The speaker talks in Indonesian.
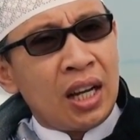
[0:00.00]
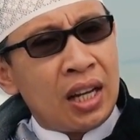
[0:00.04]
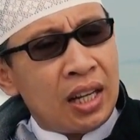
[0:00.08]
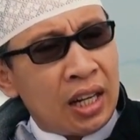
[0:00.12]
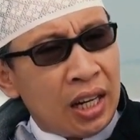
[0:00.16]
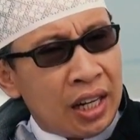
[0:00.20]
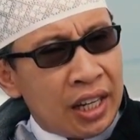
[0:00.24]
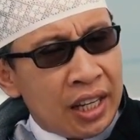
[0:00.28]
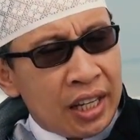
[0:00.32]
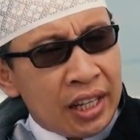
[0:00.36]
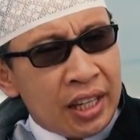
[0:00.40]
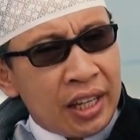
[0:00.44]

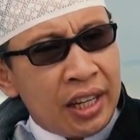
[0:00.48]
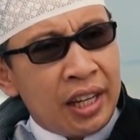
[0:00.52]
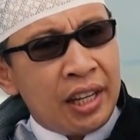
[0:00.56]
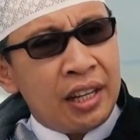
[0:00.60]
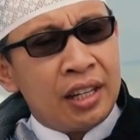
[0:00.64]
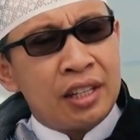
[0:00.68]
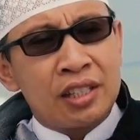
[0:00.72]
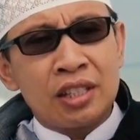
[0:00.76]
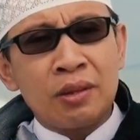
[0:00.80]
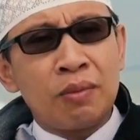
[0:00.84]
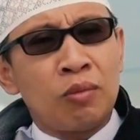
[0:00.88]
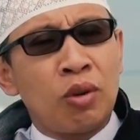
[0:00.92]
dan
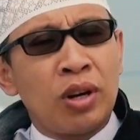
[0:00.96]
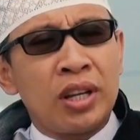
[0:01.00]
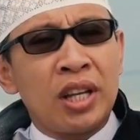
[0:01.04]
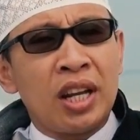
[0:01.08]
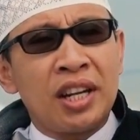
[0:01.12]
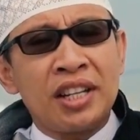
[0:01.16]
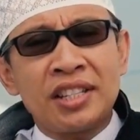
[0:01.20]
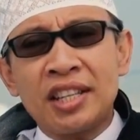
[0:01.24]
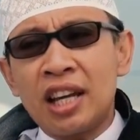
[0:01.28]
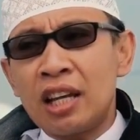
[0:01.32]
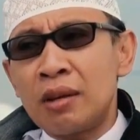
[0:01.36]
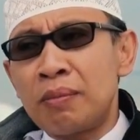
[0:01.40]
ingin semuanya
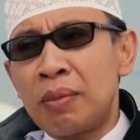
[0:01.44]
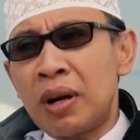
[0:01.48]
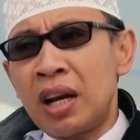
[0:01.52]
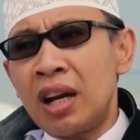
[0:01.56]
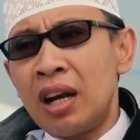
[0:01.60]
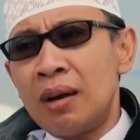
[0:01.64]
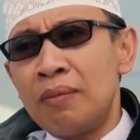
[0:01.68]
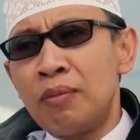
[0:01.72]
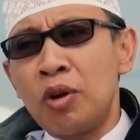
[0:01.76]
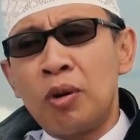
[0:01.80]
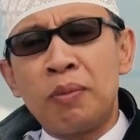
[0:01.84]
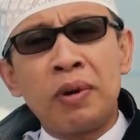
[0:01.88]
di saat
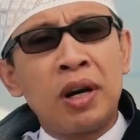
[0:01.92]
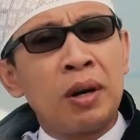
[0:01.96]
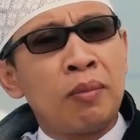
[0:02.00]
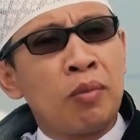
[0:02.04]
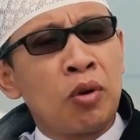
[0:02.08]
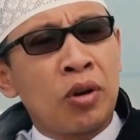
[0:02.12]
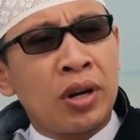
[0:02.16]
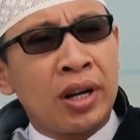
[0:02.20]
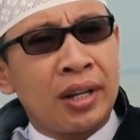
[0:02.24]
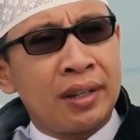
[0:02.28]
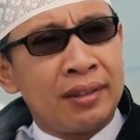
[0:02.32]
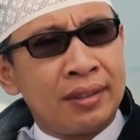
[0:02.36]
berlabuh
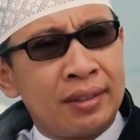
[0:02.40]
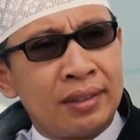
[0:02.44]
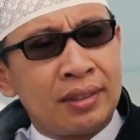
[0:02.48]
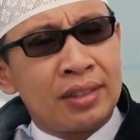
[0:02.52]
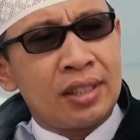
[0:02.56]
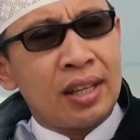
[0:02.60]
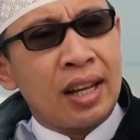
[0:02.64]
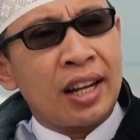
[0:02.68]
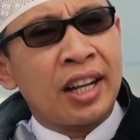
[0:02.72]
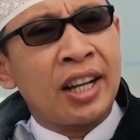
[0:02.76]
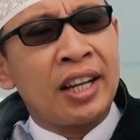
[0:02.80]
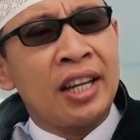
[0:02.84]
menemukan
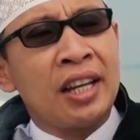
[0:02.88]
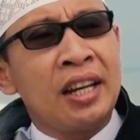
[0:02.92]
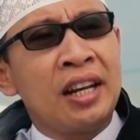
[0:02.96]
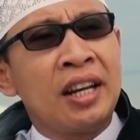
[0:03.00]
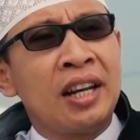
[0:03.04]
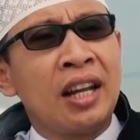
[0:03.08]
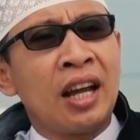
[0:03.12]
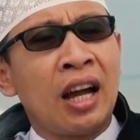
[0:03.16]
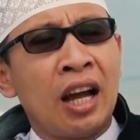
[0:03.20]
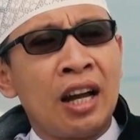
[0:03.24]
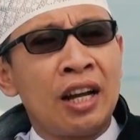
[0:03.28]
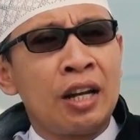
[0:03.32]

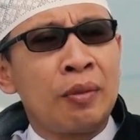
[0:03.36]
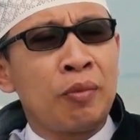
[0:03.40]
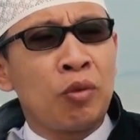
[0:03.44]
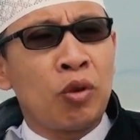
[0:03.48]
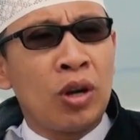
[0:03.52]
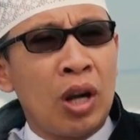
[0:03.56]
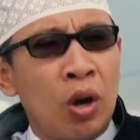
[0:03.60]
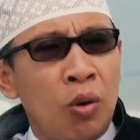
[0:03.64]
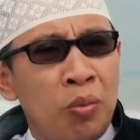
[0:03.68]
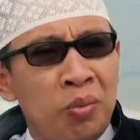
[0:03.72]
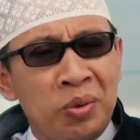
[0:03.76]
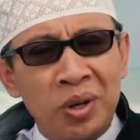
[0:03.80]
keindahan di
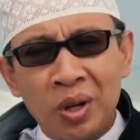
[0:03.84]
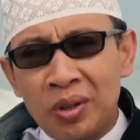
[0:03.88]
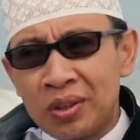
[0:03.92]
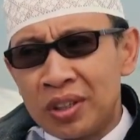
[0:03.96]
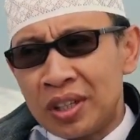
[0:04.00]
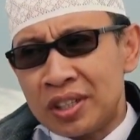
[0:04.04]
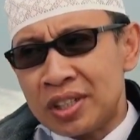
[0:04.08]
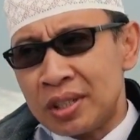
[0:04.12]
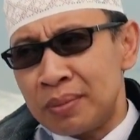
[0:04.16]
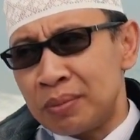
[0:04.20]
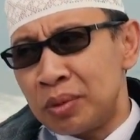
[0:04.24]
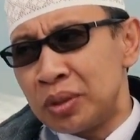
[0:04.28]
pulau-pulau
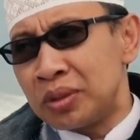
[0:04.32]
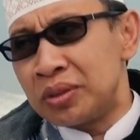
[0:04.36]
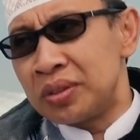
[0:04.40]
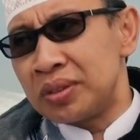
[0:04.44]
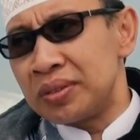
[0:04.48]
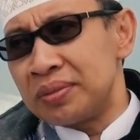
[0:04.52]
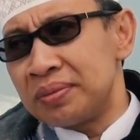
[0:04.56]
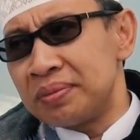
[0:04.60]
tersebut.